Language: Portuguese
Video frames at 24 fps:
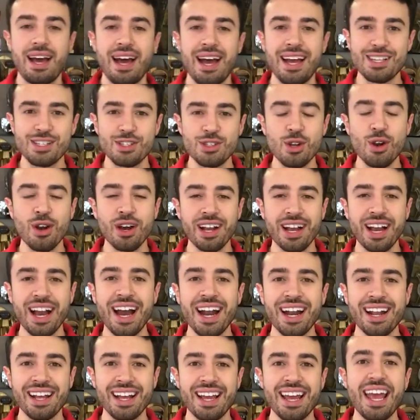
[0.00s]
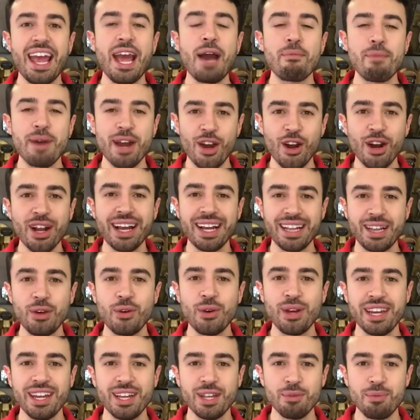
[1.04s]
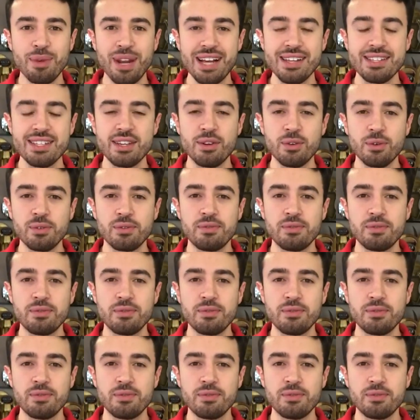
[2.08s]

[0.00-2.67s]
A Stock Car é a maior categoria do Brasil.